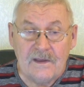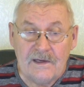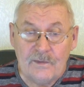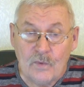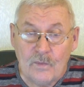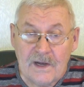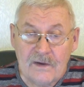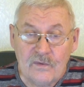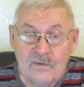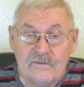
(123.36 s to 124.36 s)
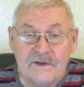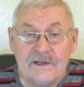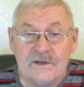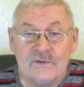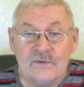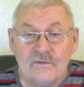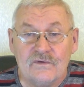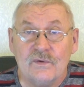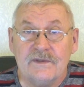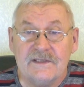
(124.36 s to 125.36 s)
или бумагу, выкрашенную в
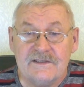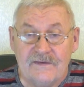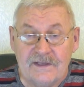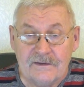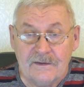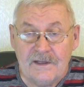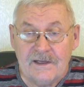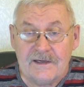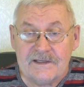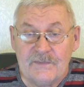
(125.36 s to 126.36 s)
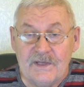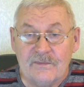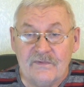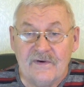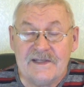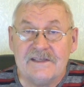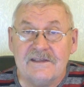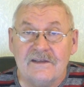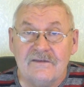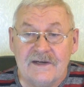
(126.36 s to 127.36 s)
желтый цвет, размером
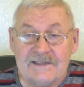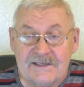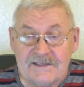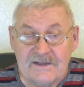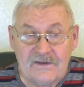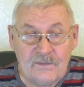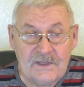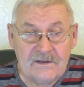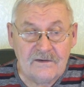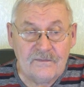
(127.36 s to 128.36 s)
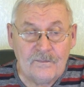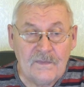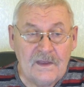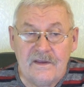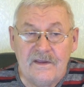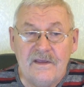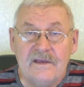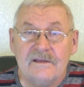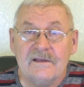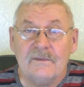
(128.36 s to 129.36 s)
20 на 20 сантиметров
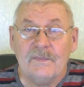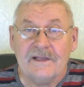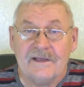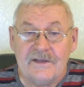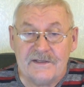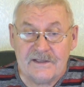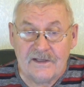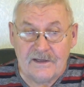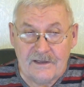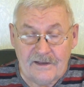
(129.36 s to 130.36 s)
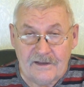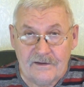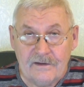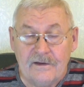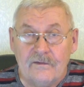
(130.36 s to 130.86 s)
и энтомологический клей.